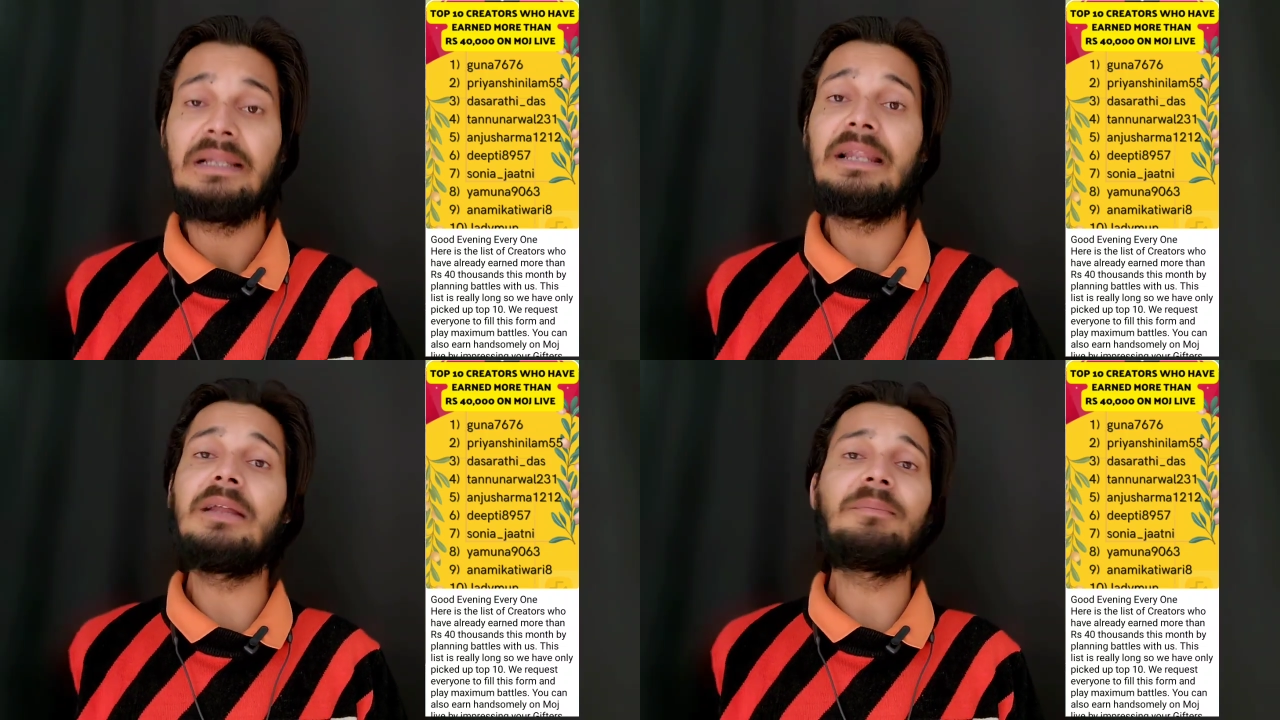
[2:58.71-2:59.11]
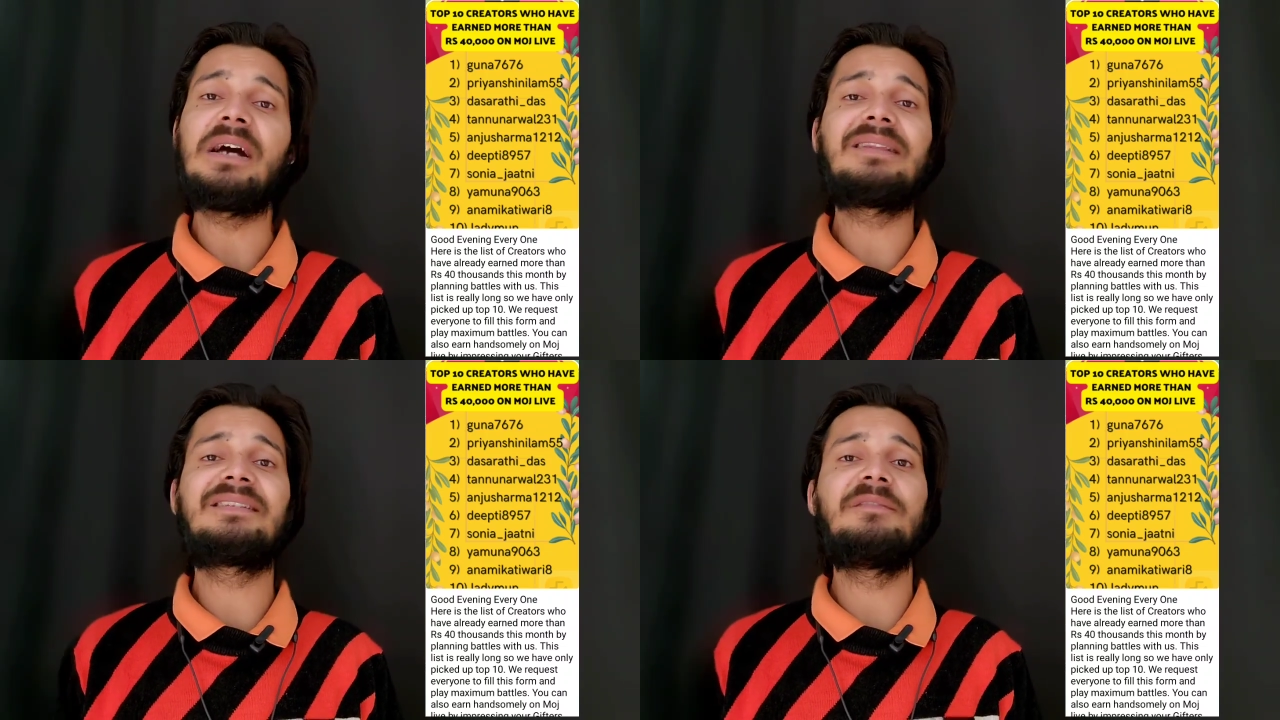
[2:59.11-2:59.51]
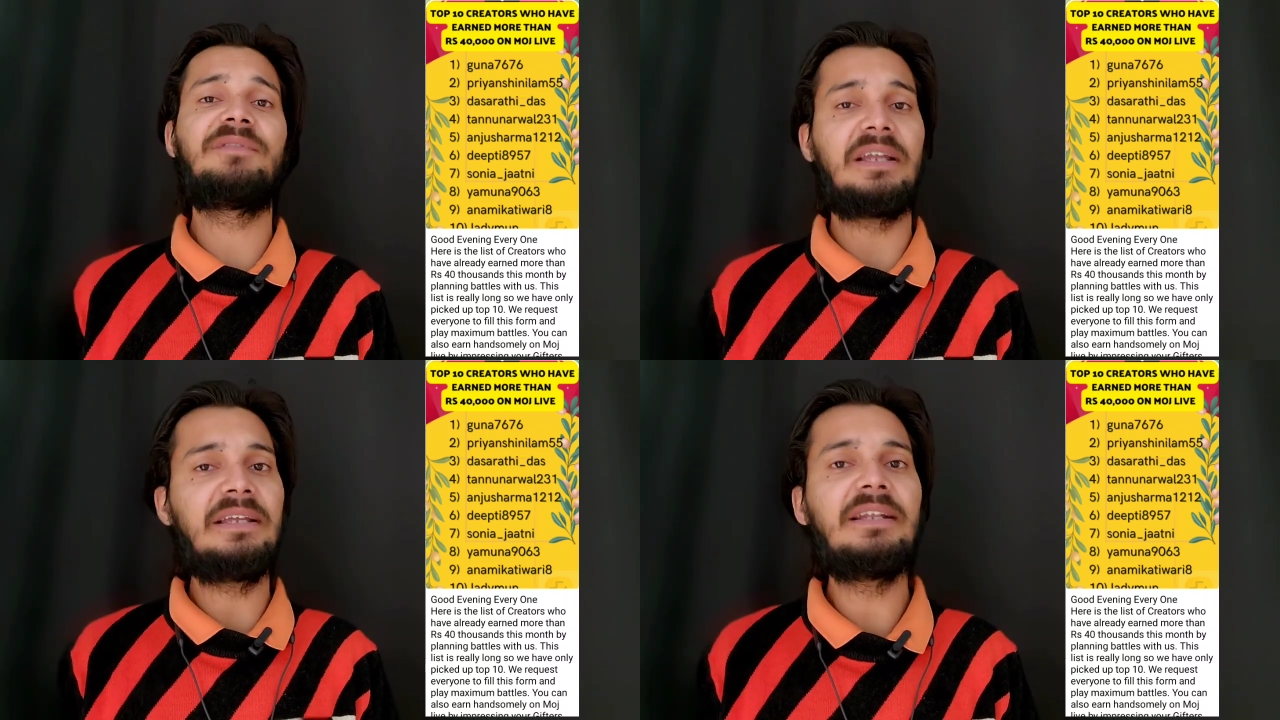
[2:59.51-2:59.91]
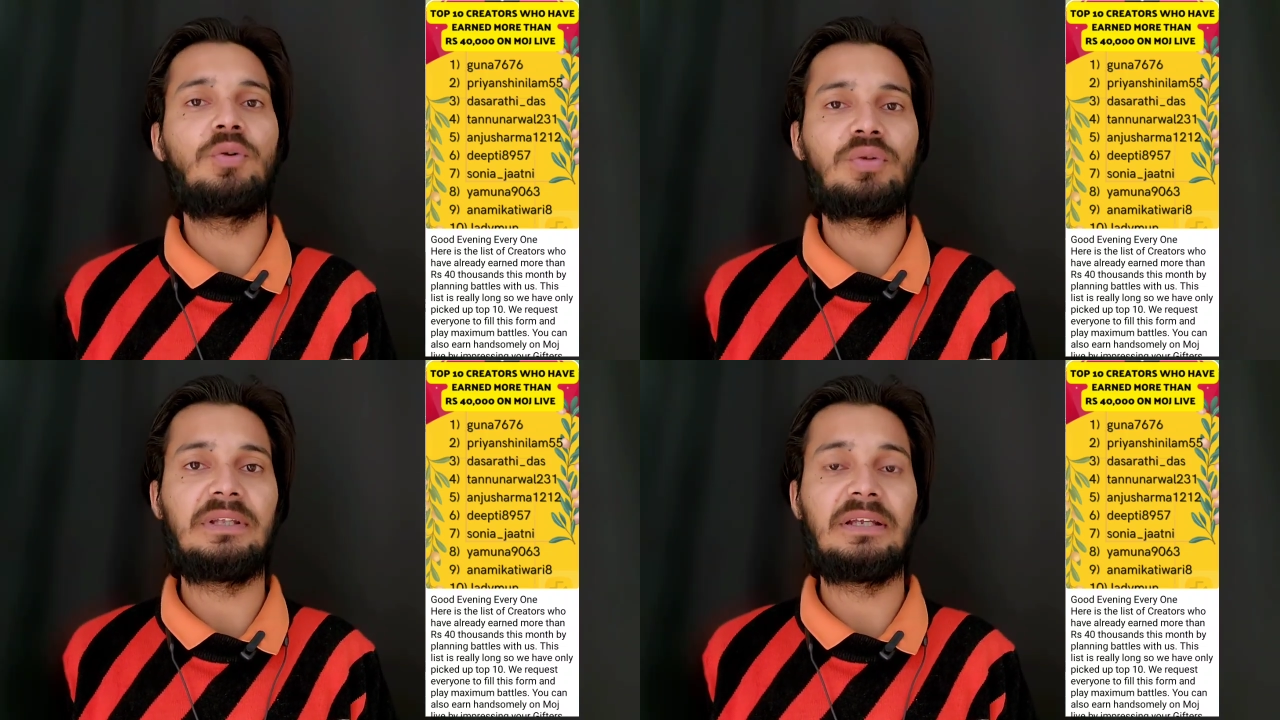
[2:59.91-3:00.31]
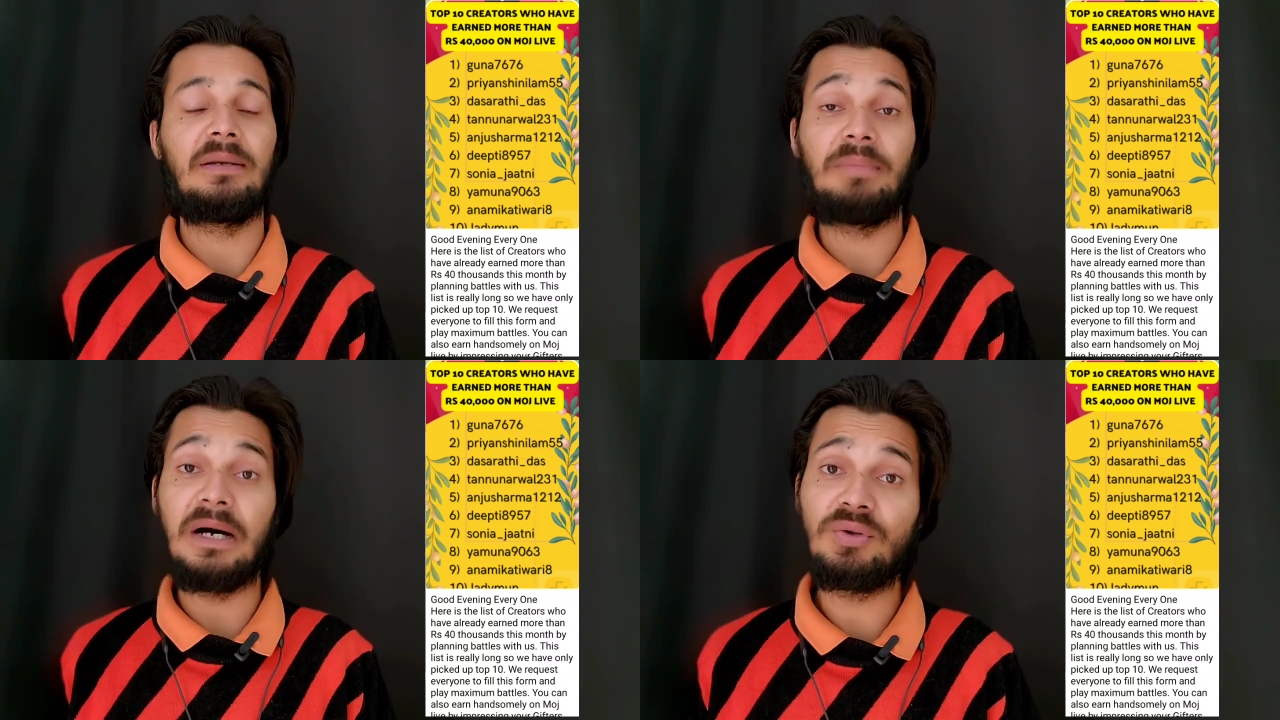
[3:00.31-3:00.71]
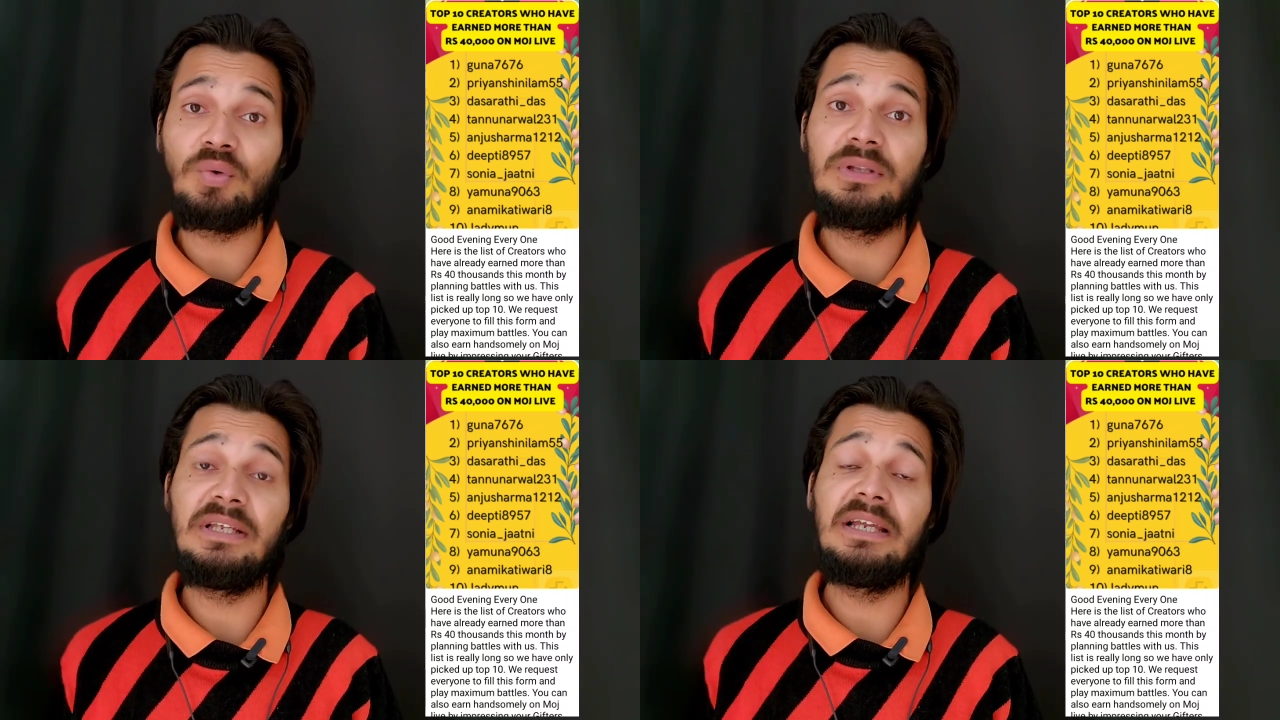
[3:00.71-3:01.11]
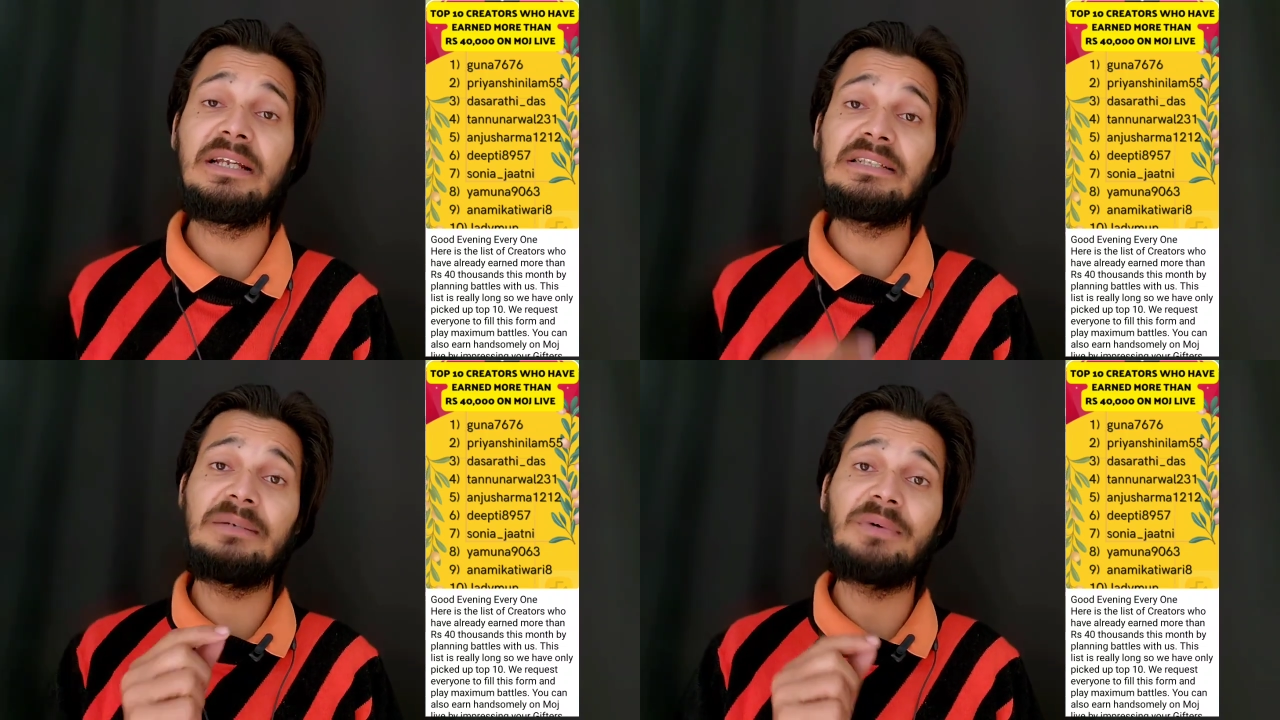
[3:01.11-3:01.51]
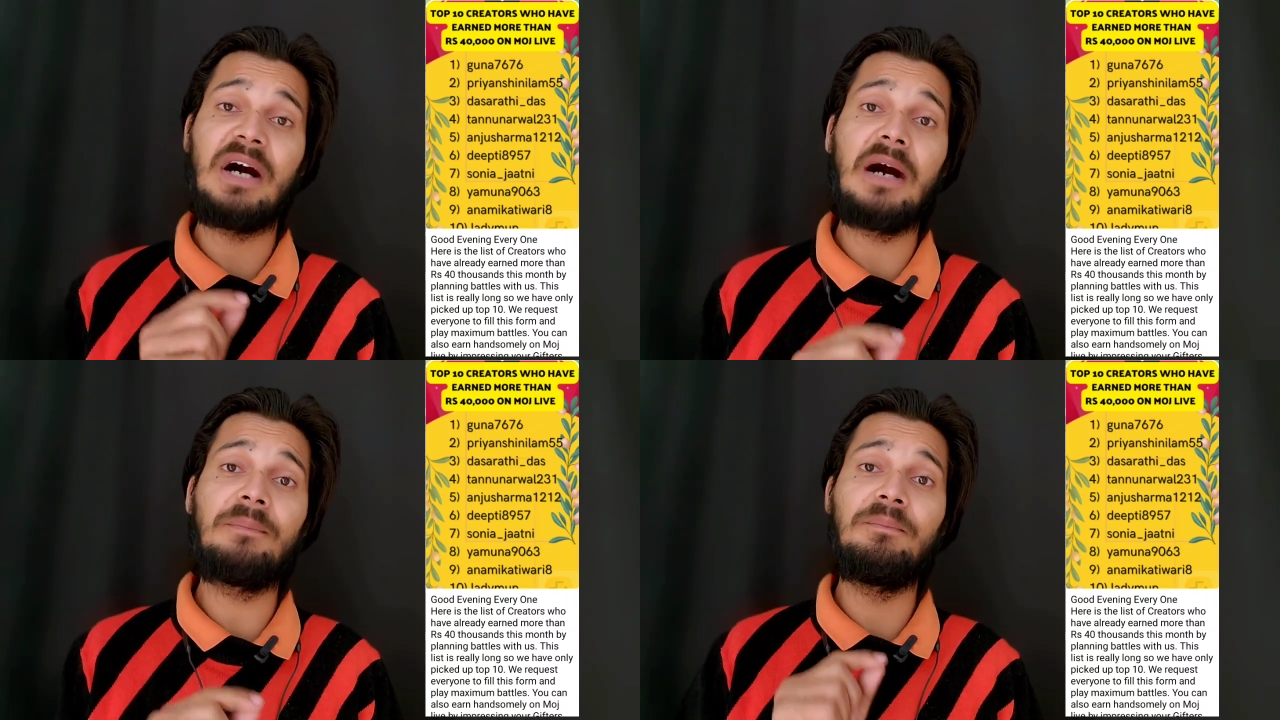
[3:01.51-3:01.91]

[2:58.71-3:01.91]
लेकिन बात सिर्फ यही नहीं रुकती है बात रुकती है कि जब आप